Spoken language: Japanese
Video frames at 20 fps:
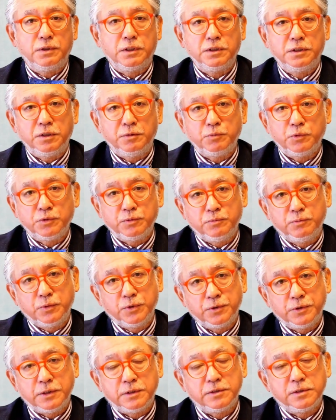ているも
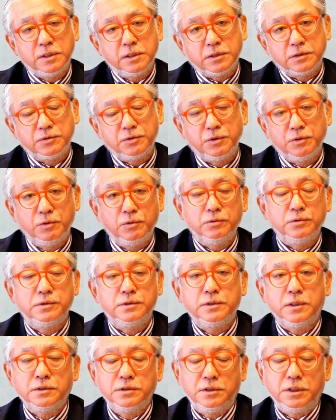のですがそれを打
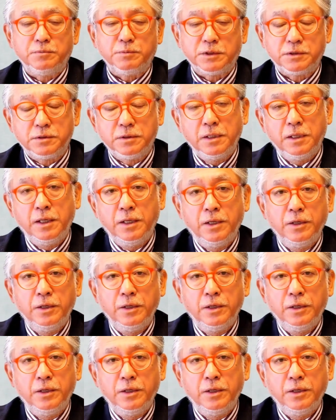ち出しています。